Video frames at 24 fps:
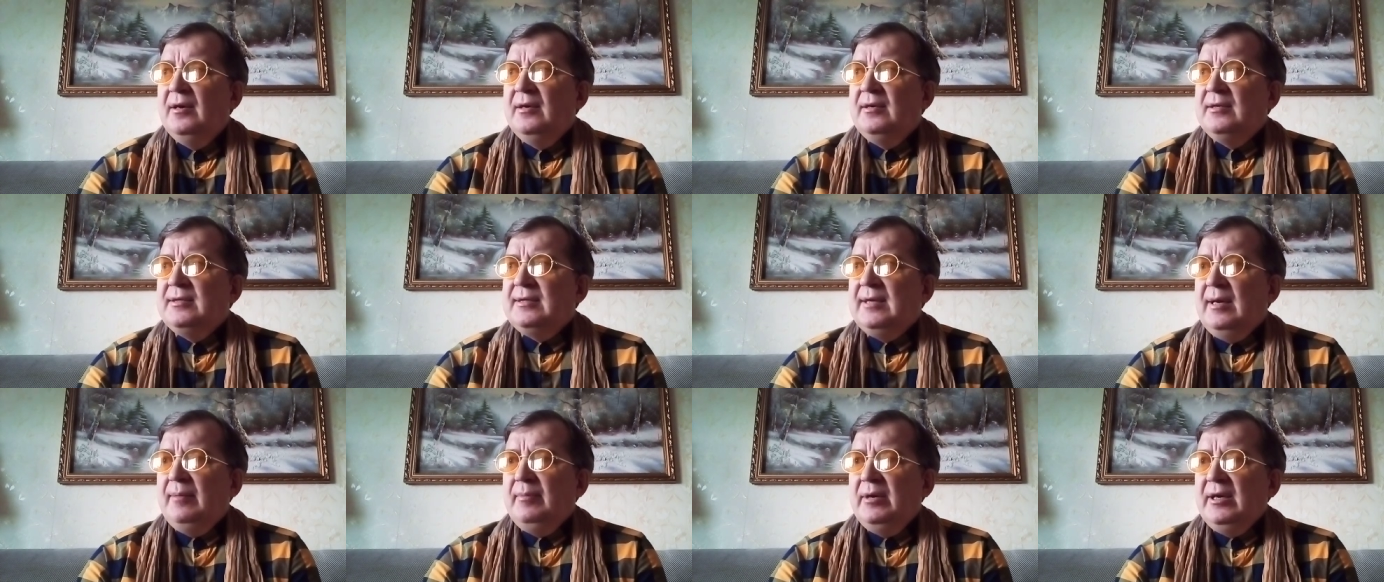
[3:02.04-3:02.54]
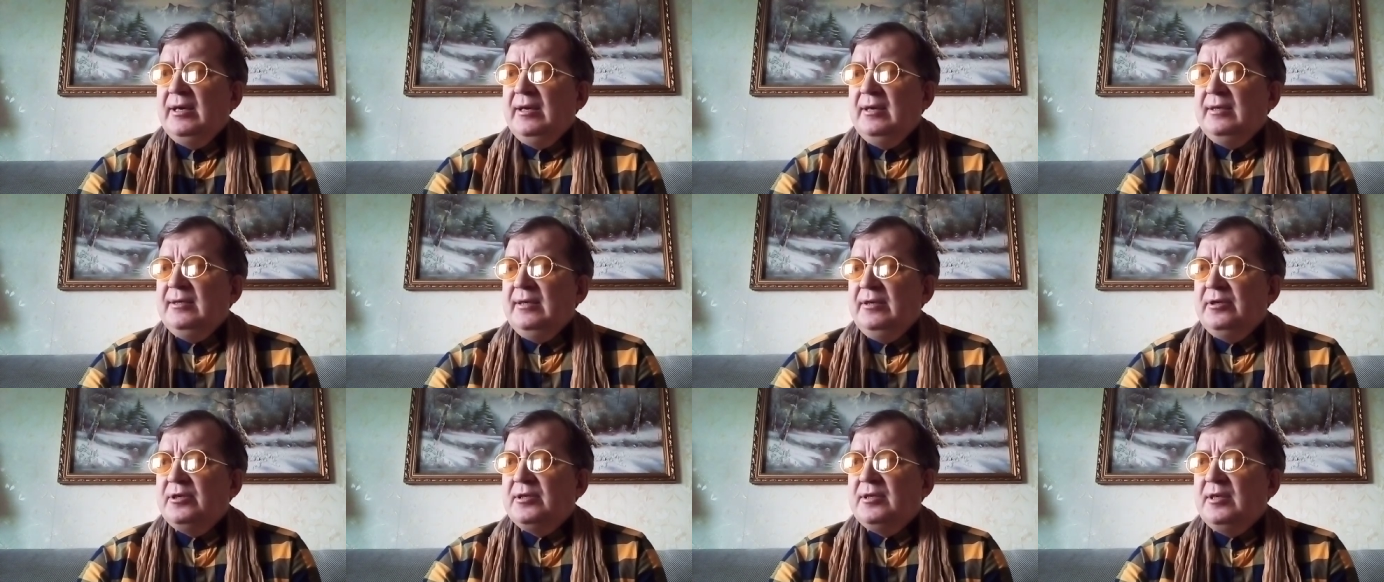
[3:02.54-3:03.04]
Самый
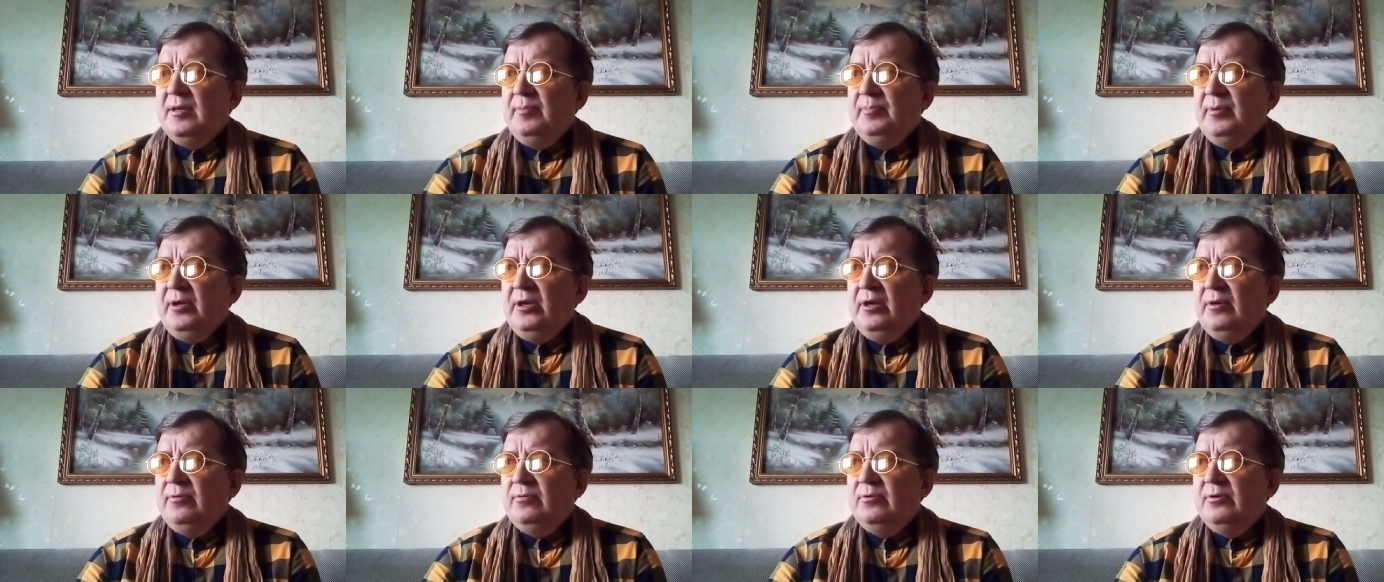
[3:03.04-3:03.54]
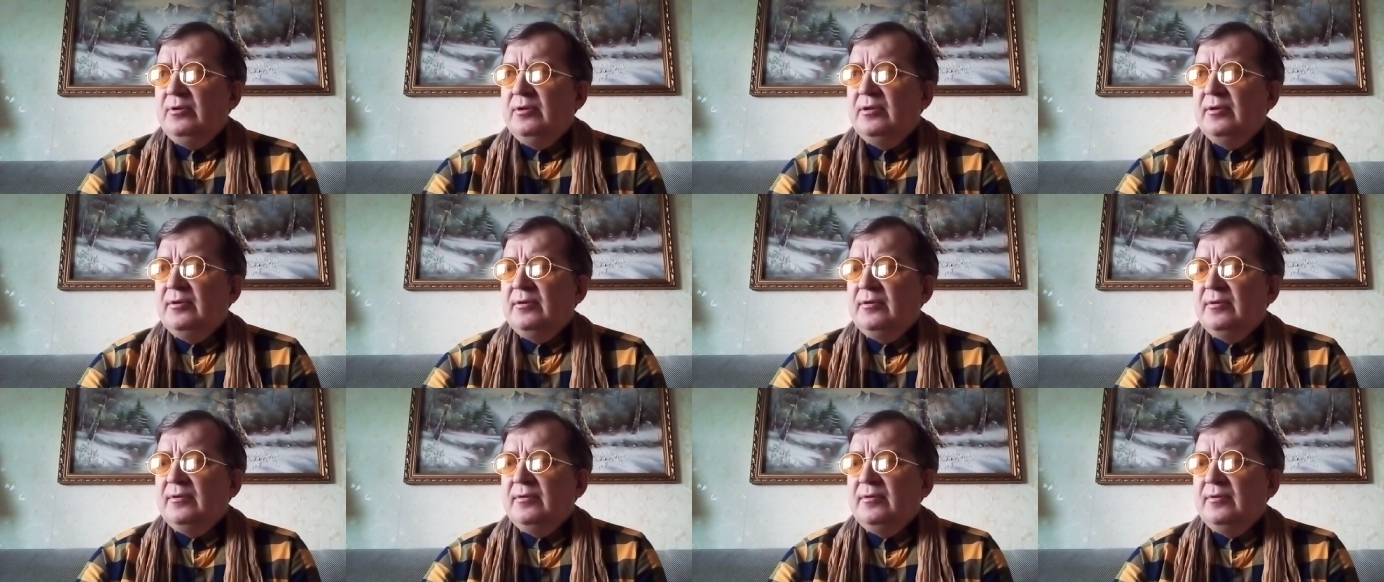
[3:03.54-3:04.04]
критический период
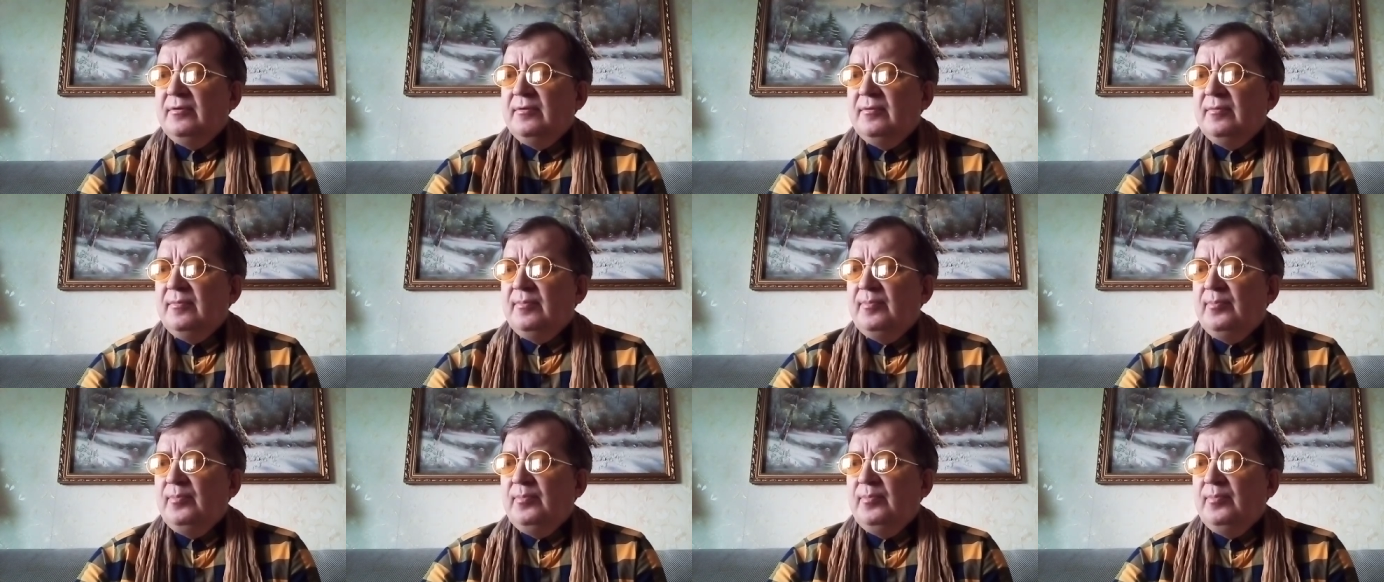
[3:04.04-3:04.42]
э,